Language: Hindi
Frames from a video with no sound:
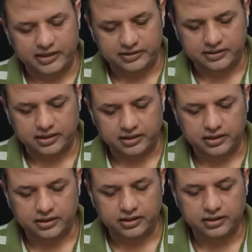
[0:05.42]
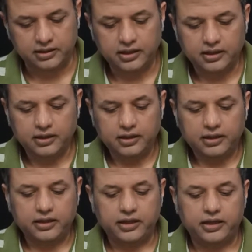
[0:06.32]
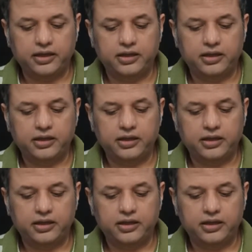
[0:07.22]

है पाकिस्तान के अंदर कि